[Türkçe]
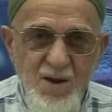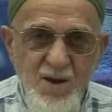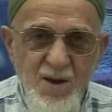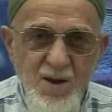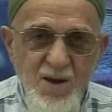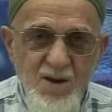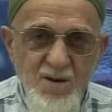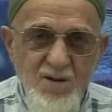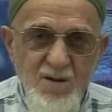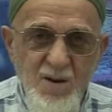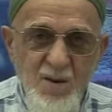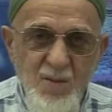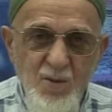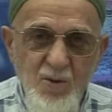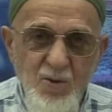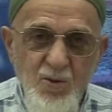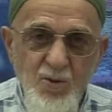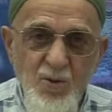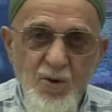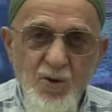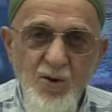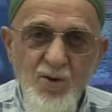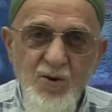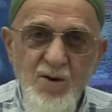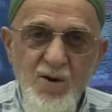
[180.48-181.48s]

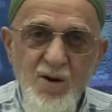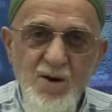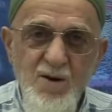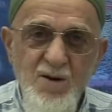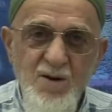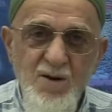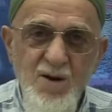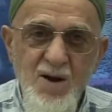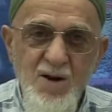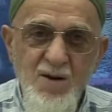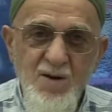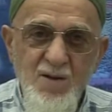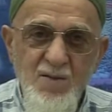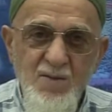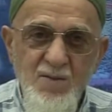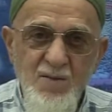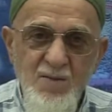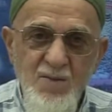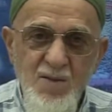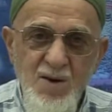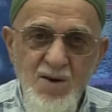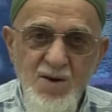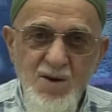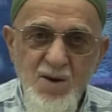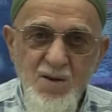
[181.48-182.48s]
ihramlı olanlar
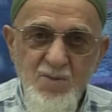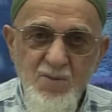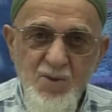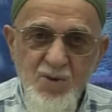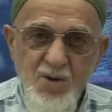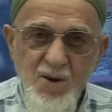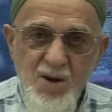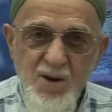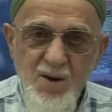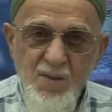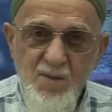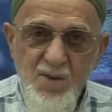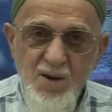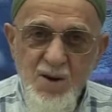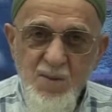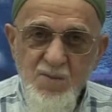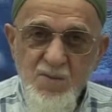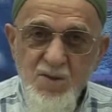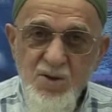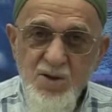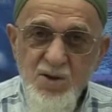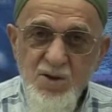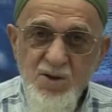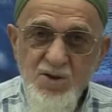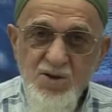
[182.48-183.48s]
Mekke mükerreme
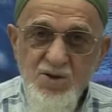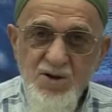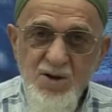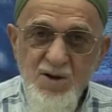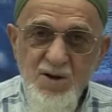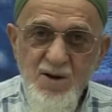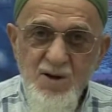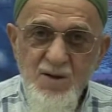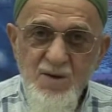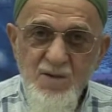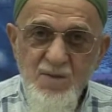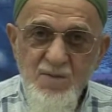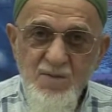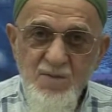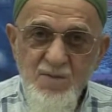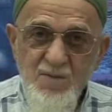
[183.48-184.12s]
yaptıkları işleri